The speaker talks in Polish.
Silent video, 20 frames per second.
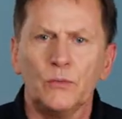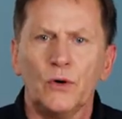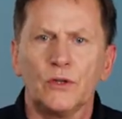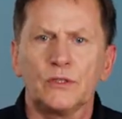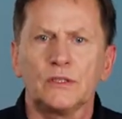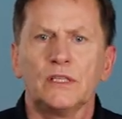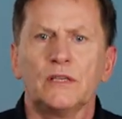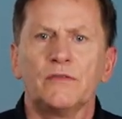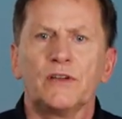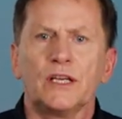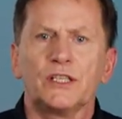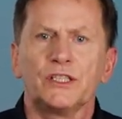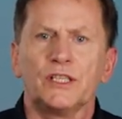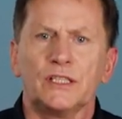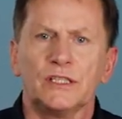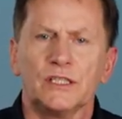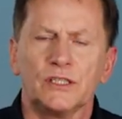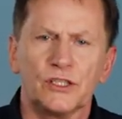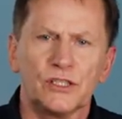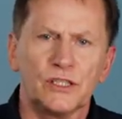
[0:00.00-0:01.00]
mocne
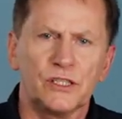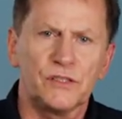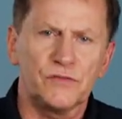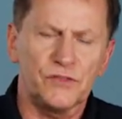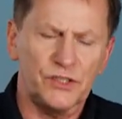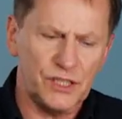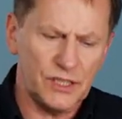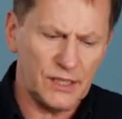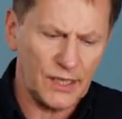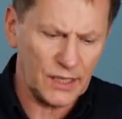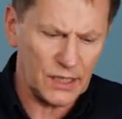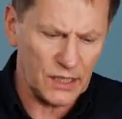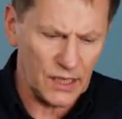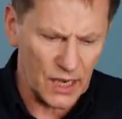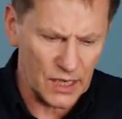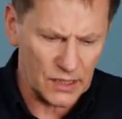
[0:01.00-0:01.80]
wrażenie. Czy rzeczywiście tak